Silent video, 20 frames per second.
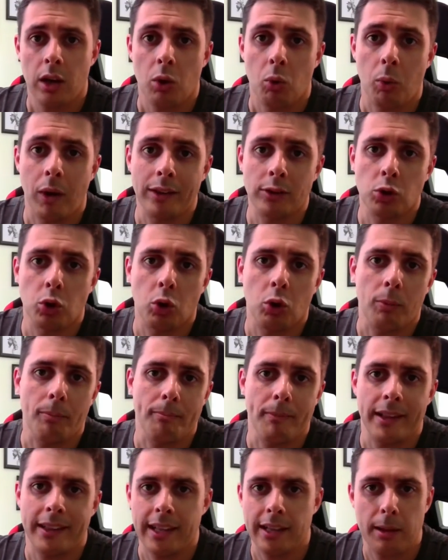Quando
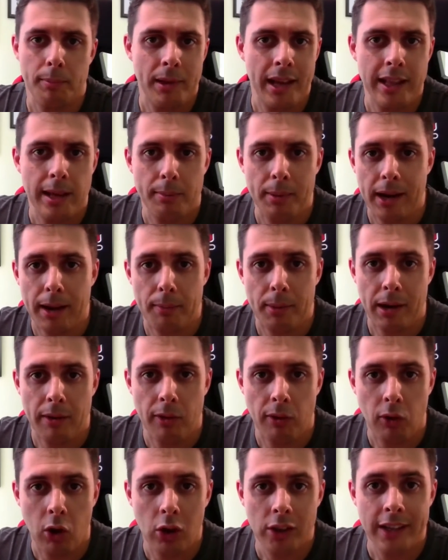mettete piede per la
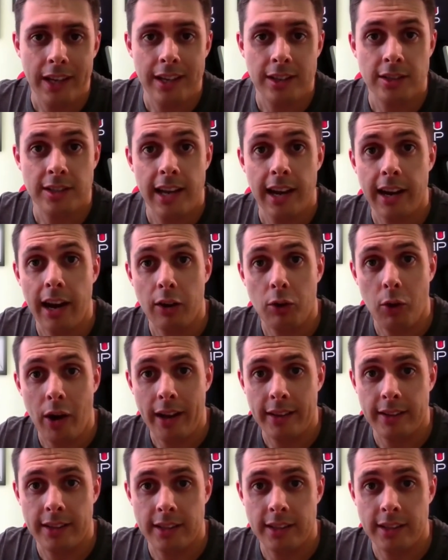prima volta in Zega Grand